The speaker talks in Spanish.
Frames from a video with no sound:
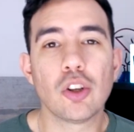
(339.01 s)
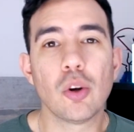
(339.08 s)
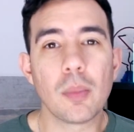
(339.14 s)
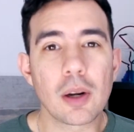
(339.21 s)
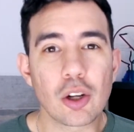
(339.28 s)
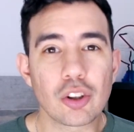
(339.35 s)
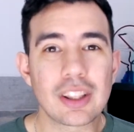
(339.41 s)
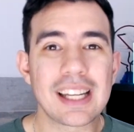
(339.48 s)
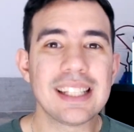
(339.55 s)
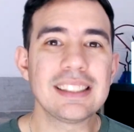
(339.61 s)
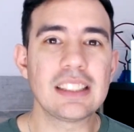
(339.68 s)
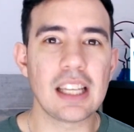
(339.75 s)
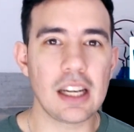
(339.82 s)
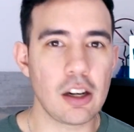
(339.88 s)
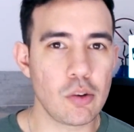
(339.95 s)
Número
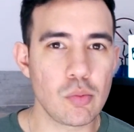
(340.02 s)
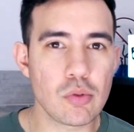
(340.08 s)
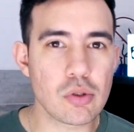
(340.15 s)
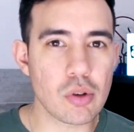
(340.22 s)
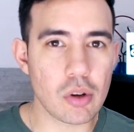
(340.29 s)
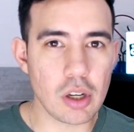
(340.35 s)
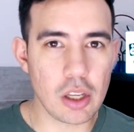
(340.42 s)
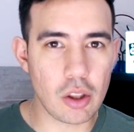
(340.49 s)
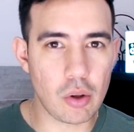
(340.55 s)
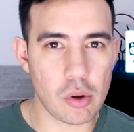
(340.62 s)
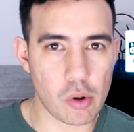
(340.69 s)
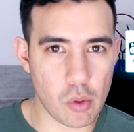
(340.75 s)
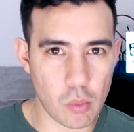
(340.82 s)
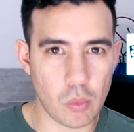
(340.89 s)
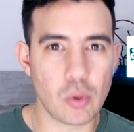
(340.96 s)
3, tienen un
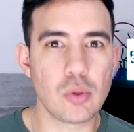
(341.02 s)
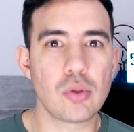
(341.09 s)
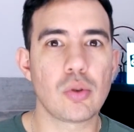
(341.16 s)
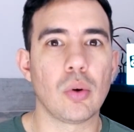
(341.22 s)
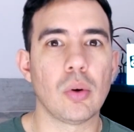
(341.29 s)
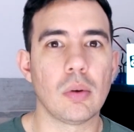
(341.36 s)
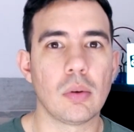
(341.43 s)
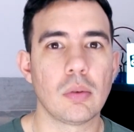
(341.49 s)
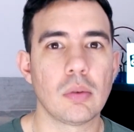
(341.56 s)
sonido robusto.